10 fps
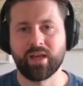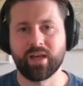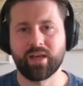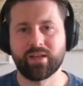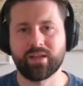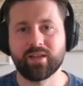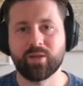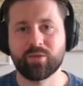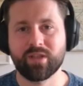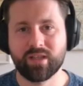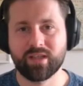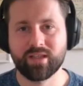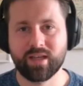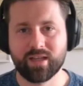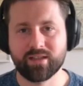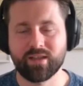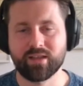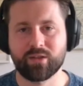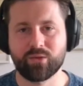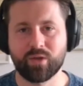E, jednym z takich
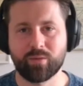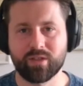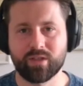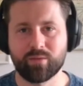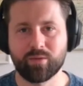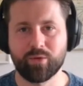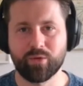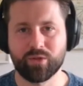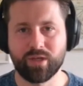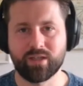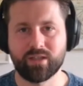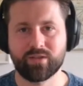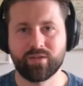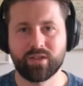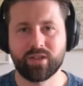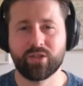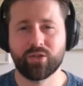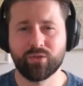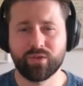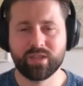zagadnień, które będziemy poruszali, jest kwestia
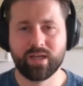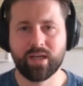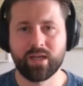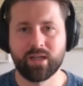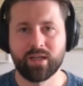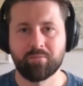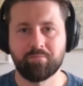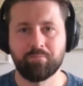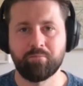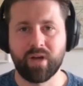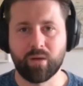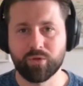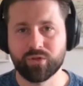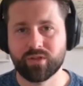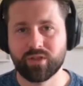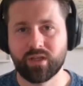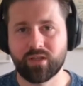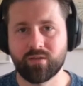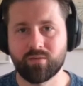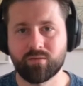środowiska, mm, a
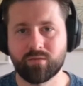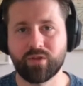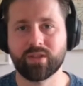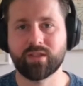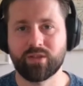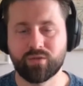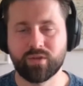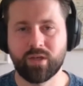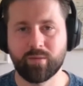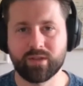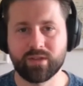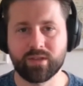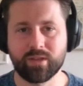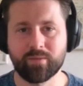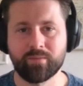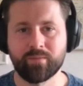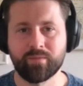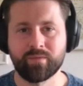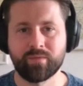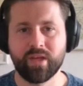mocniej katastrofy klimatycznej.
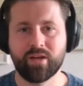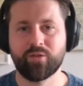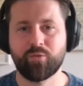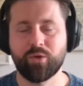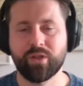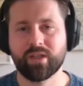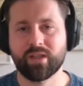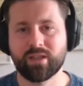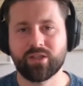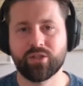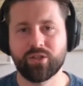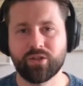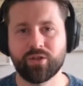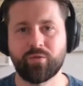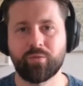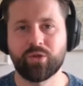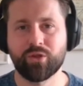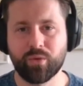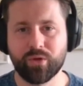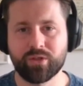Jak ona wpłynie na nasze życie w
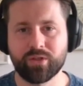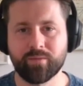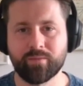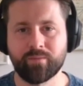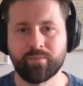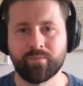przyszłości?